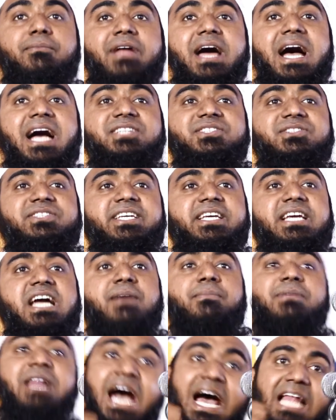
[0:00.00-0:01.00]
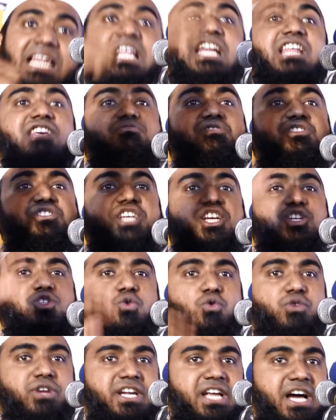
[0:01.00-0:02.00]
আমরা আসি আমরা আল্লাহরে বিশ্বাস
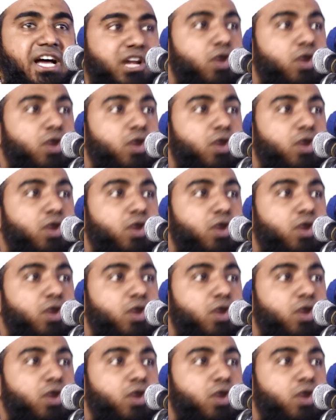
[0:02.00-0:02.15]
করি না